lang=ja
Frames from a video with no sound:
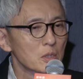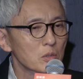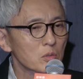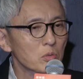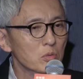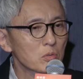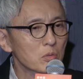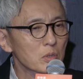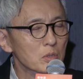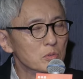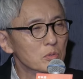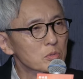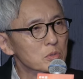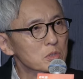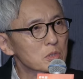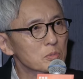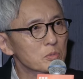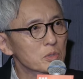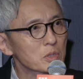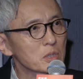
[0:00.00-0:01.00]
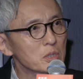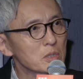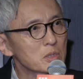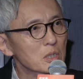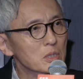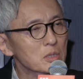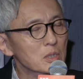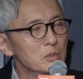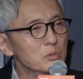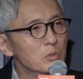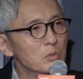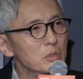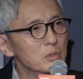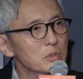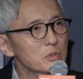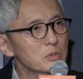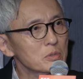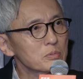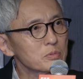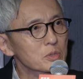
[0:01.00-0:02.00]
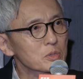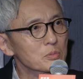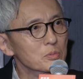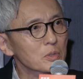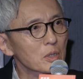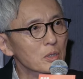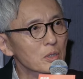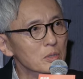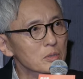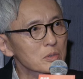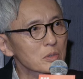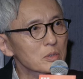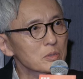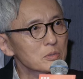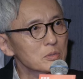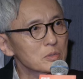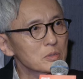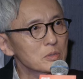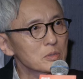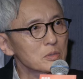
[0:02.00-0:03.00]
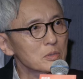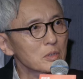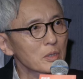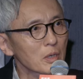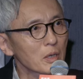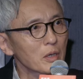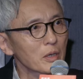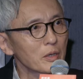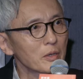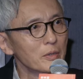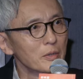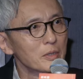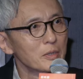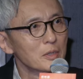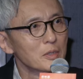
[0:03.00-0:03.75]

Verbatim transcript: ここがどうしても切りたいなとかっていう部署もなかったですし、はい、